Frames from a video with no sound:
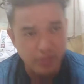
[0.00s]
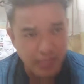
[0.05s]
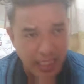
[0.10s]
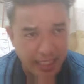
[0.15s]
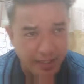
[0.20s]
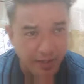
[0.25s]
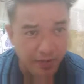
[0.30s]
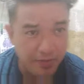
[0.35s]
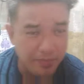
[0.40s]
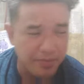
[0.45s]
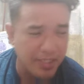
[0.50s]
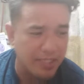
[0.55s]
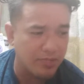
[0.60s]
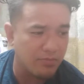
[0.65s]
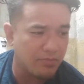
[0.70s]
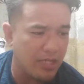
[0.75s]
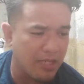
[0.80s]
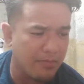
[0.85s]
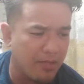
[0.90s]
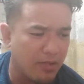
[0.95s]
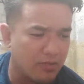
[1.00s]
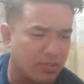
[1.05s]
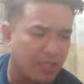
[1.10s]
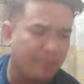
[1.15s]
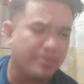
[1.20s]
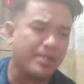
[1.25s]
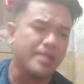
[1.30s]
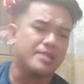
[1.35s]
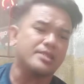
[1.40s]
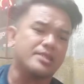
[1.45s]
tayo. Masyadong mahaba
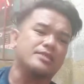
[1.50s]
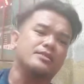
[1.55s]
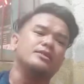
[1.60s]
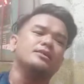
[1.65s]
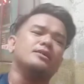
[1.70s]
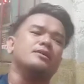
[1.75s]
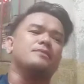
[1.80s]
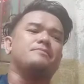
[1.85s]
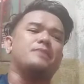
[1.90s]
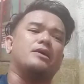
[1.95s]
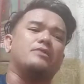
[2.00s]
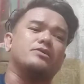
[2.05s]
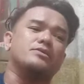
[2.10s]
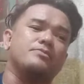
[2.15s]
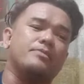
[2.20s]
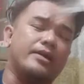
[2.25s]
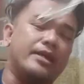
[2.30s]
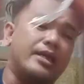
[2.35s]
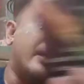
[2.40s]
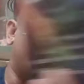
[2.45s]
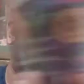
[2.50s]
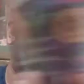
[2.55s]
usapan natin. Powered by